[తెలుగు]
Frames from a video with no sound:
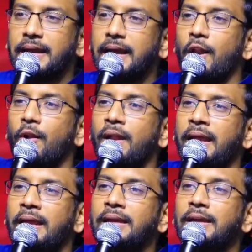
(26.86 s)

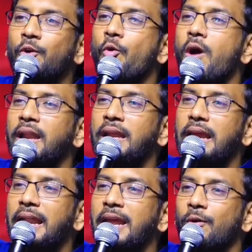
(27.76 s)
దగ్గరలోనే క్వారీ
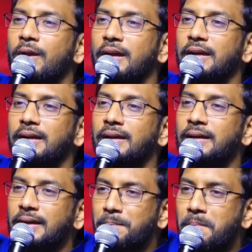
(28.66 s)
అనే ఒక
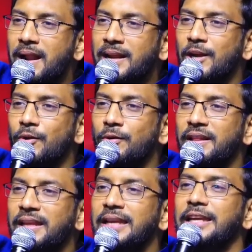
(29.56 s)
మార్కెట్
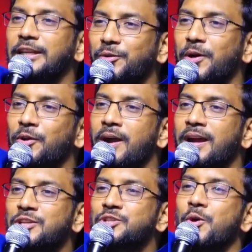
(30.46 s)
ఉంటుంది ఇదివరకు
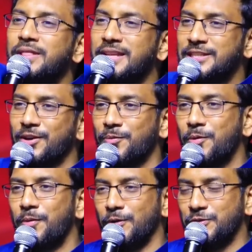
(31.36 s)
అక్కడ స్టోన్ తీసేవారు
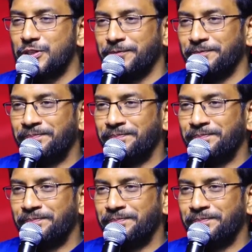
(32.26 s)
భూమిలోంచి